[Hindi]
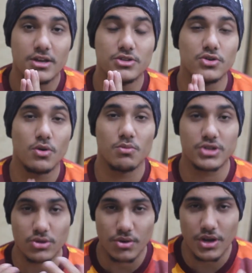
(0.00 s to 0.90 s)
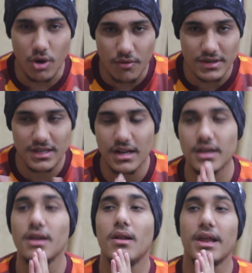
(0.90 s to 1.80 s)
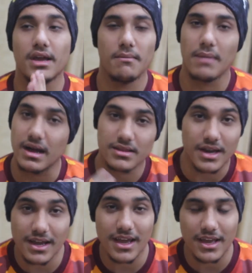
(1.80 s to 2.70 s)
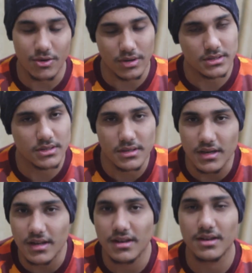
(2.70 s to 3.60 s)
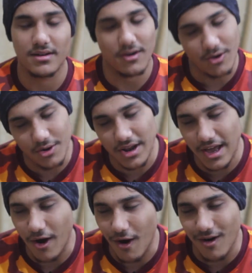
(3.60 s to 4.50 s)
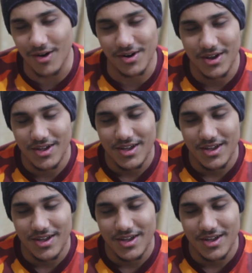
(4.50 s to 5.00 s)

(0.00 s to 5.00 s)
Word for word: जो मुझे थोड़ी ऑकवर्ड सी लगी लेकिन बात करेंगे क्योंकि सीन ऑन है और